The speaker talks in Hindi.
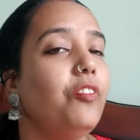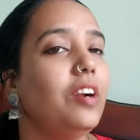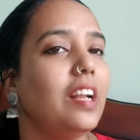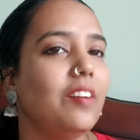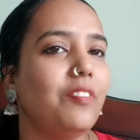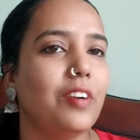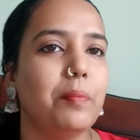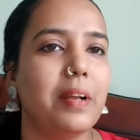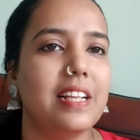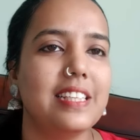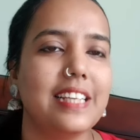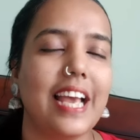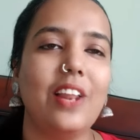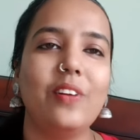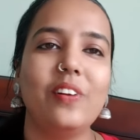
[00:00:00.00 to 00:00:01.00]
फटाफट मेरे
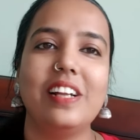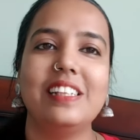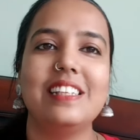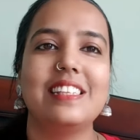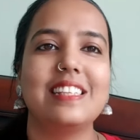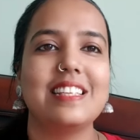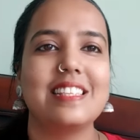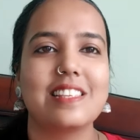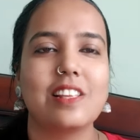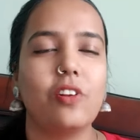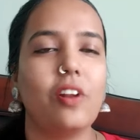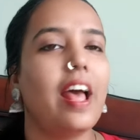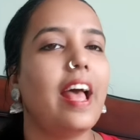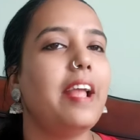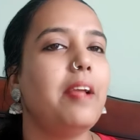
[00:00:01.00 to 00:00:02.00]
चैनल को कर दे
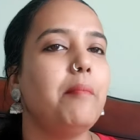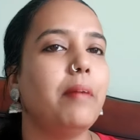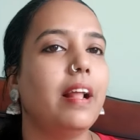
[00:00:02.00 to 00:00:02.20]
सब्सक्राइब